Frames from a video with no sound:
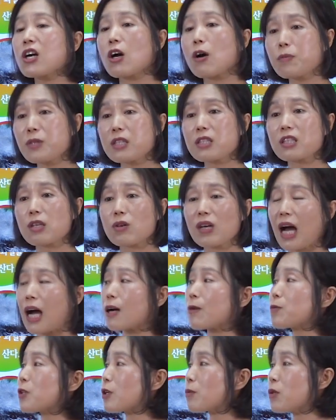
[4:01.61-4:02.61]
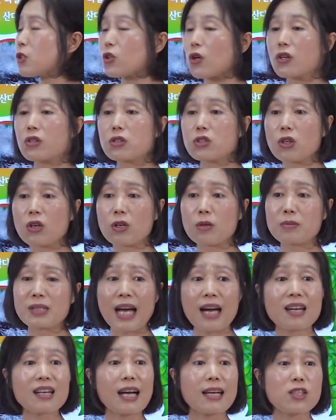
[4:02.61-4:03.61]
껍질째로 가급적이면 저희처럼
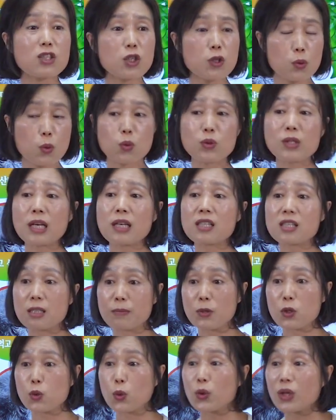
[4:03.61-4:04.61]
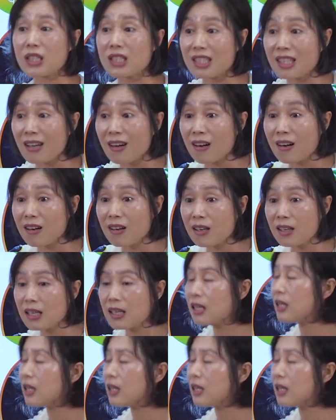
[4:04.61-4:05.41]
약을 안 치고 농사를 지면 좋겠죠.